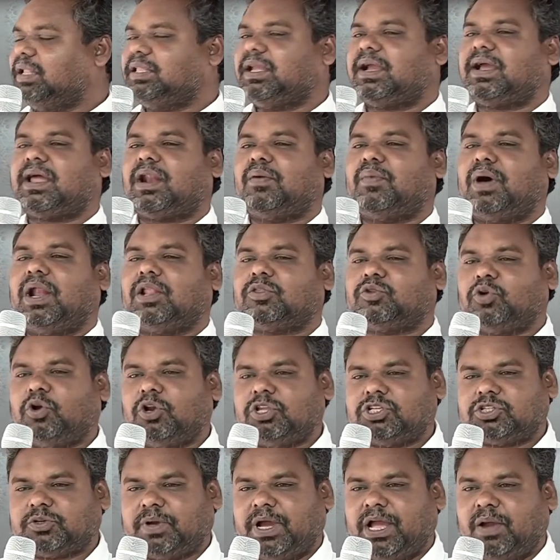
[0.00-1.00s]
అతిక్రమాలు
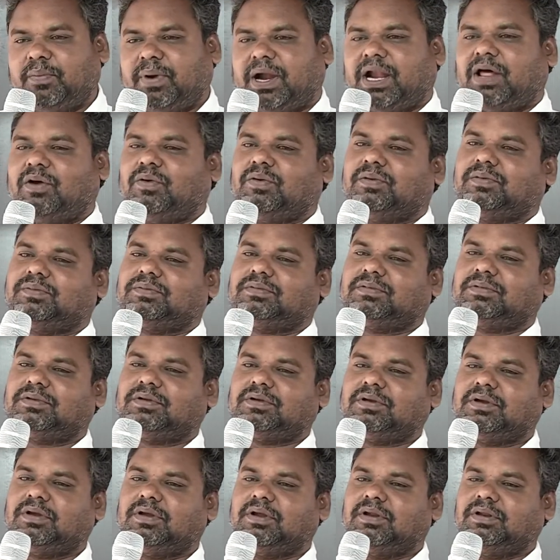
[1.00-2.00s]
తుడిచివేయబడవు
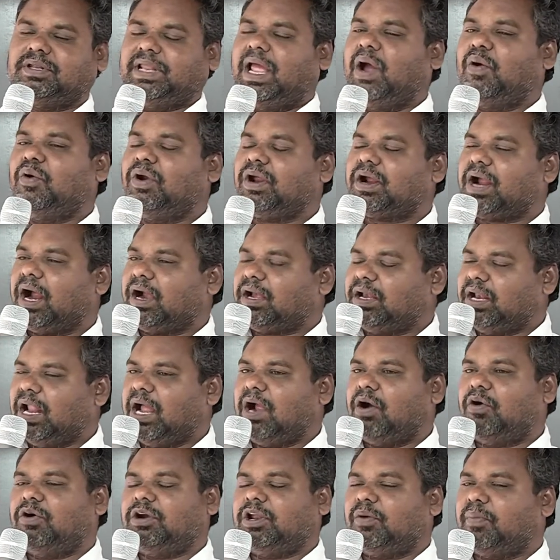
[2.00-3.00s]
దేవుడు
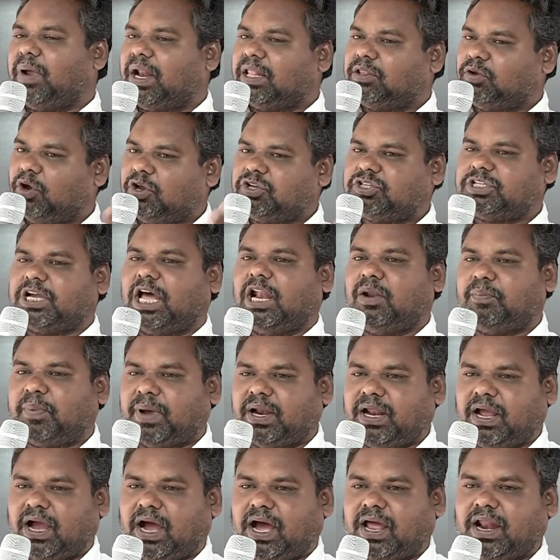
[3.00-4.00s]
కఠినంగా ఉంటే మన దోషాలు
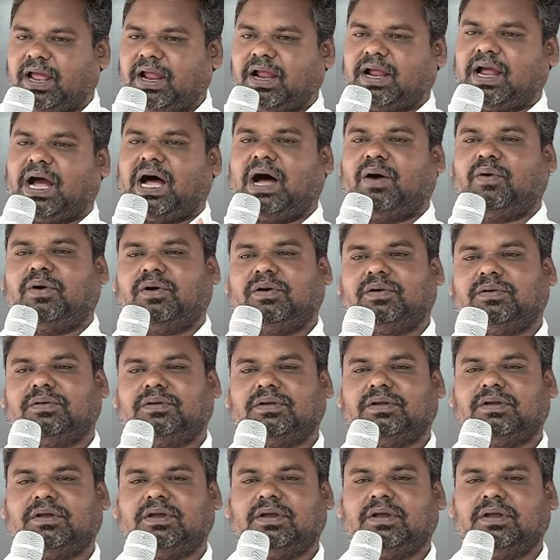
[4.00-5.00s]
పరిహారం కావు
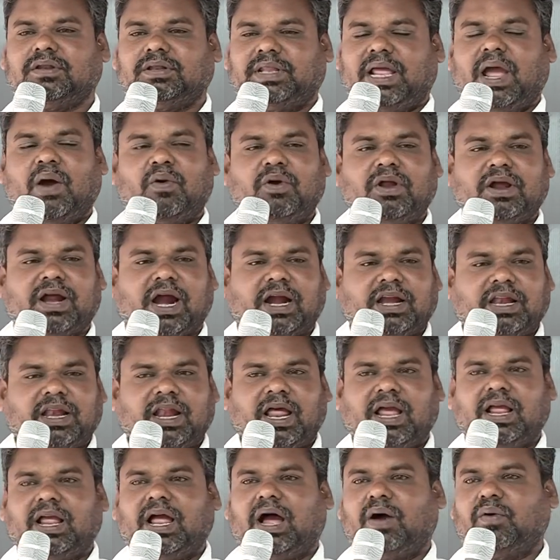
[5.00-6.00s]
దేవుడు
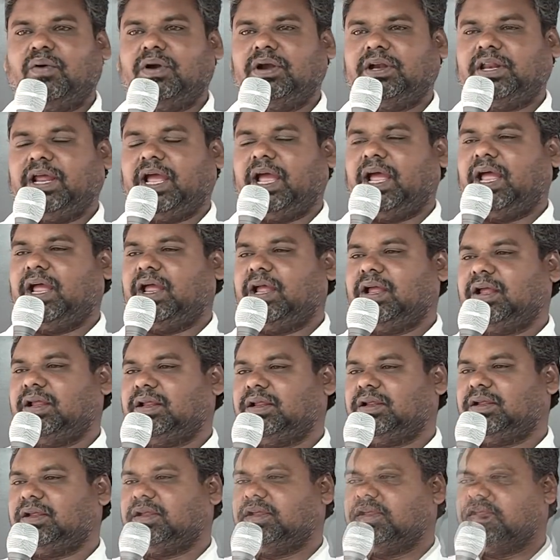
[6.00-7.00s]
కఠినంగా ఉంటే
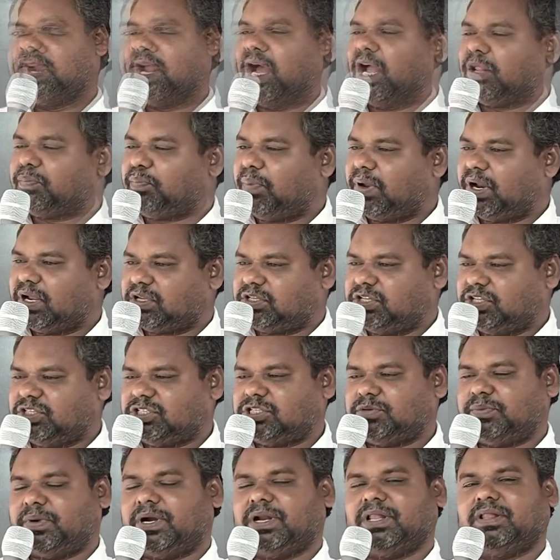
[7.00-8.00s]
మన ఆత్మ
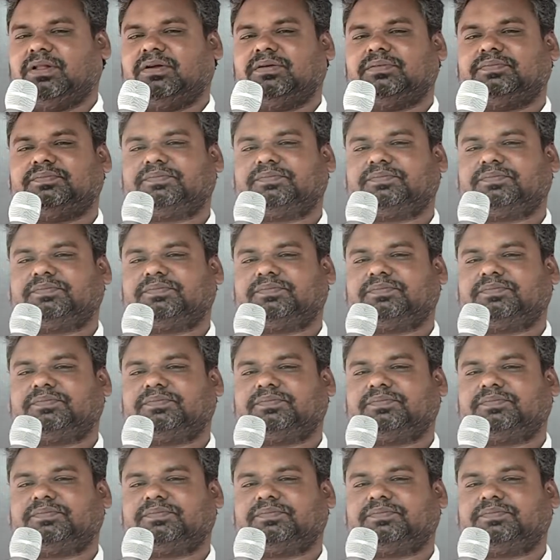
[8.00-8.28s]
రక్షించబడదు